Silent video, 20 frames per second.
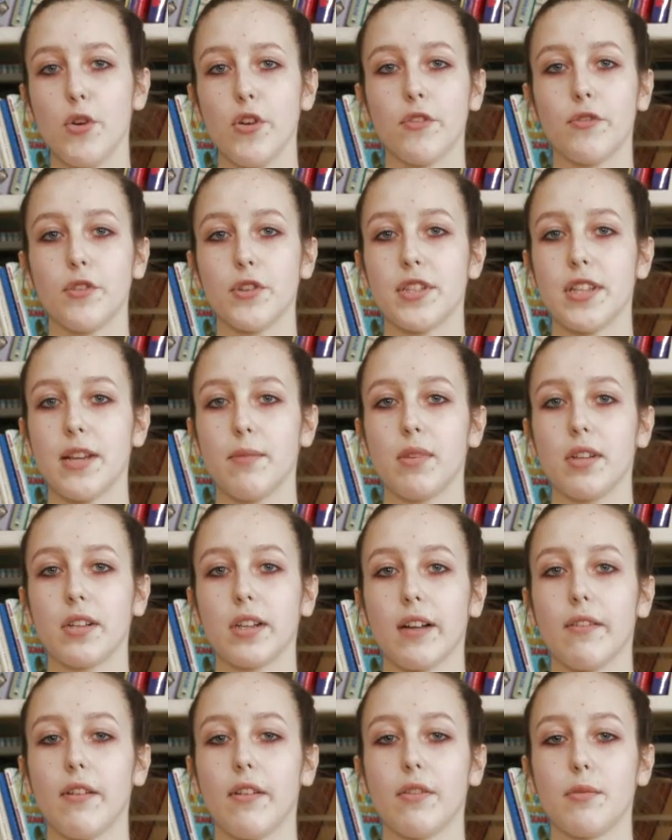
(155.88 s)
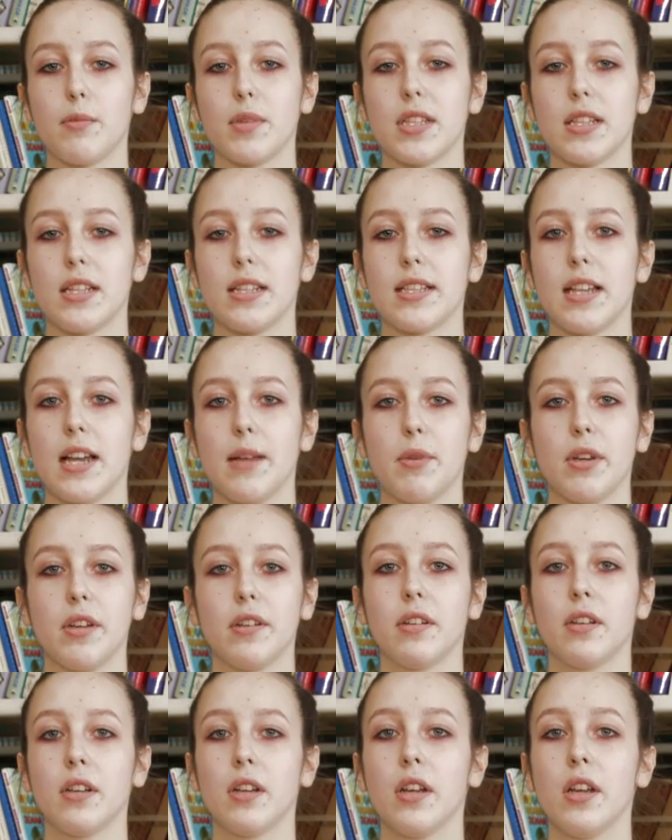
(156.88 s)
И пусть его лучи пронзят,
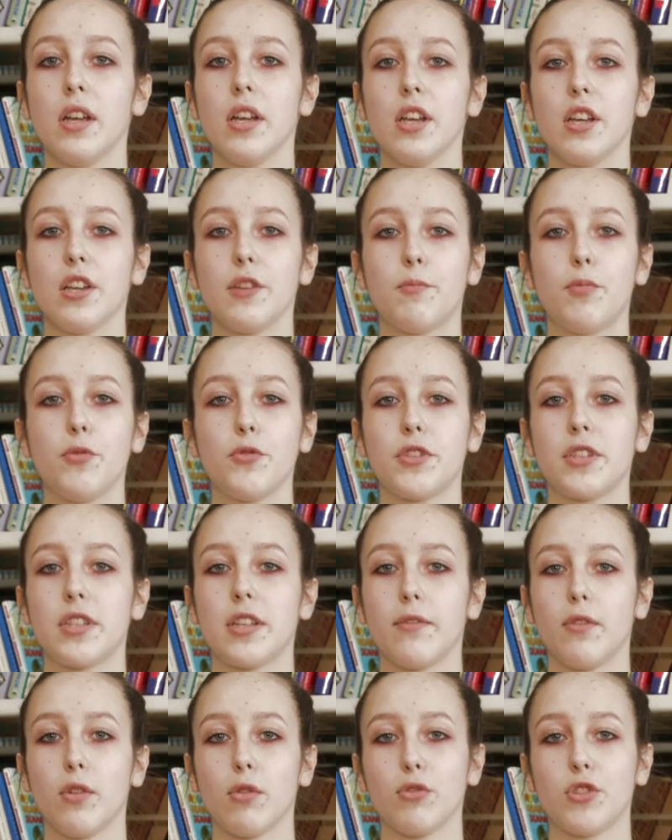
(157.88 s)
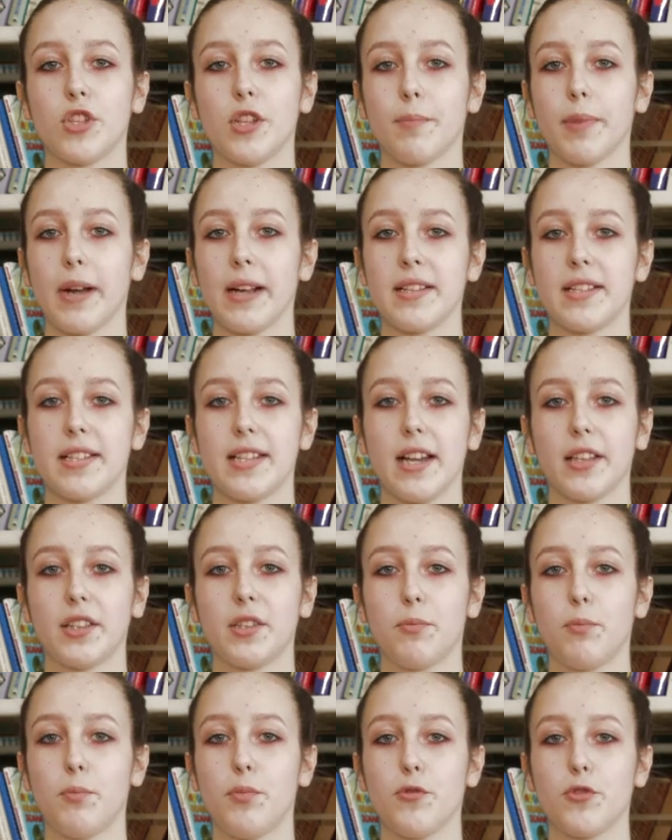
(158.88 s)
пусть уничтожат беспощадно
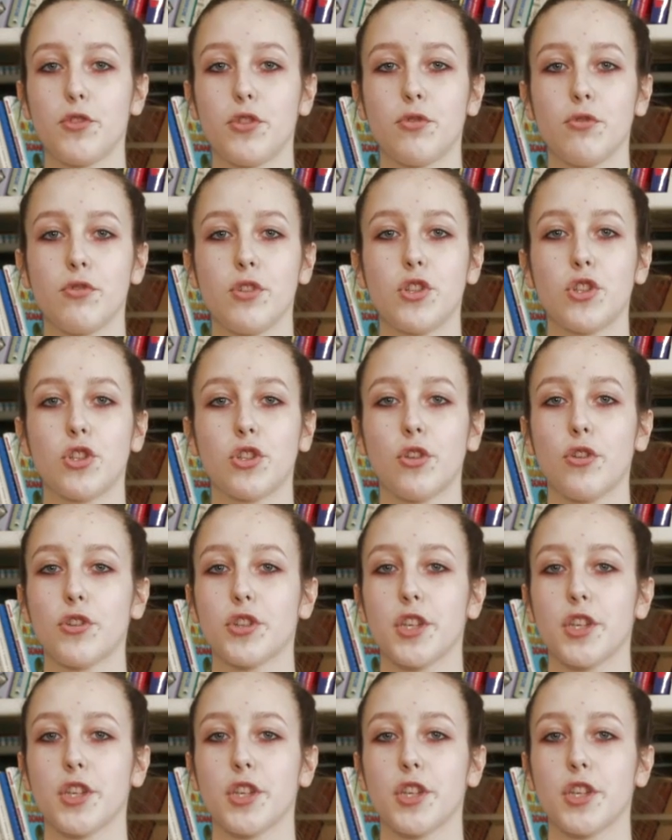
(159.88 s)
тех варваров,